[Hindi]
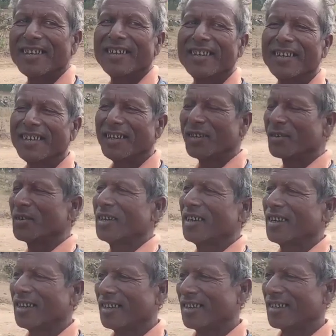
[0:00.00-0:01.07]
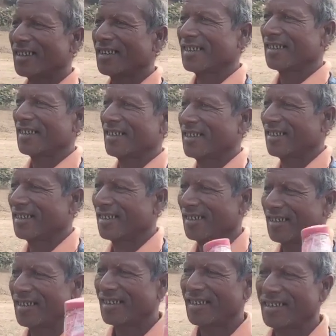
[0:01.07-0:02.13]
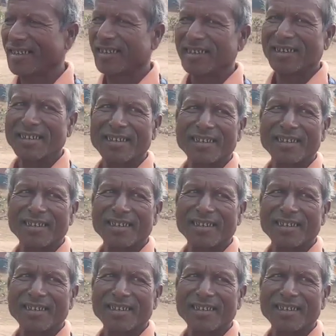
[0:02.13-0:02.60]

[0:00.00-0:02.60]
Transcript: यही लगता है वो हाथ में क्या देखेगा जो है